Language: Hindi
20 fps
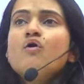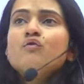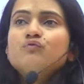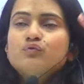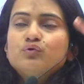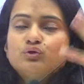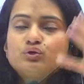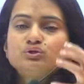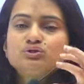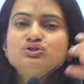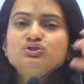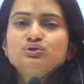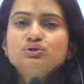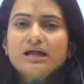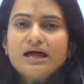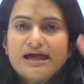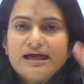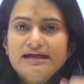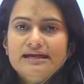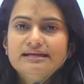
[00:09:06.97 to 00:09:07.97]
फोटो जो
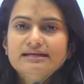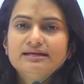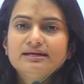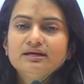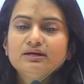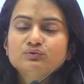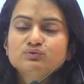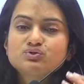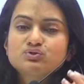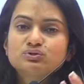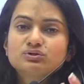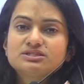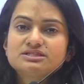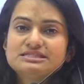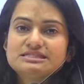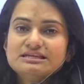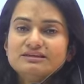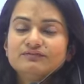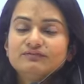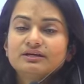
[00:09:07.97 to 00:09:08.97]
लाइट है उसको
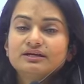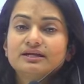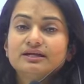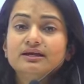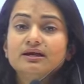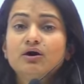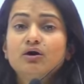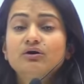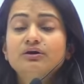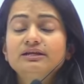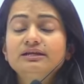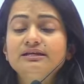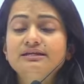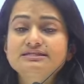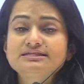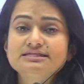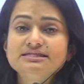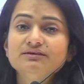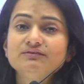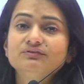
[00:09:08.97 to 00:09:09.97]
रिसीव करेगा और ये
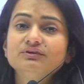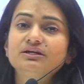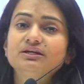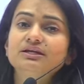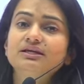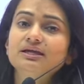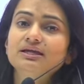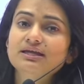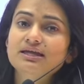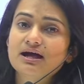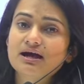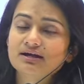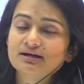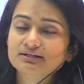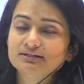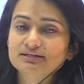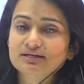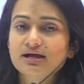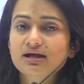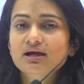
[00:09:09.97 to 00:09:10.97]
रिसीव करके क्या
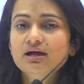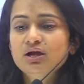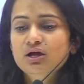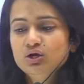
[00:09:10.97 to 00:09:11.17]
करता है